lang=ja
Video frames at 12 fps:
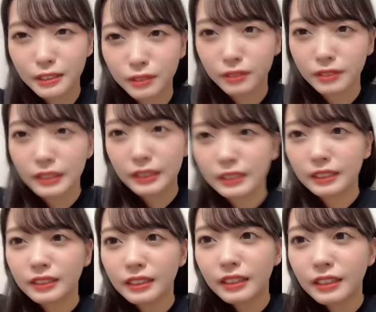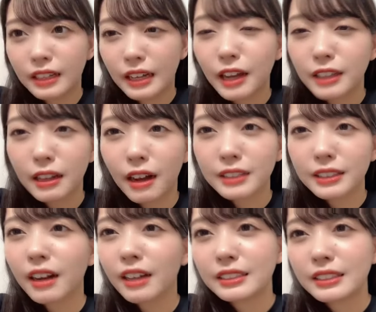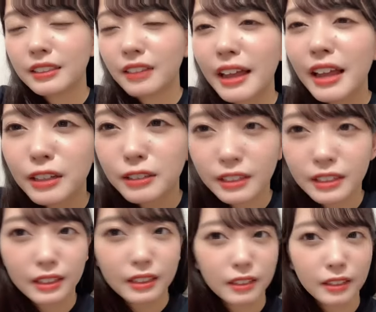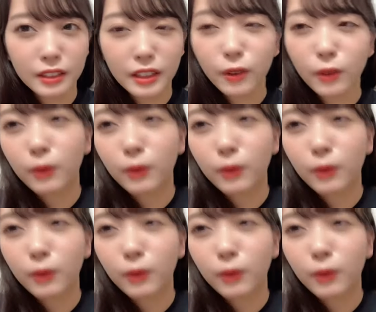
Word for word: そうあぜあぜあぜ早くはないって結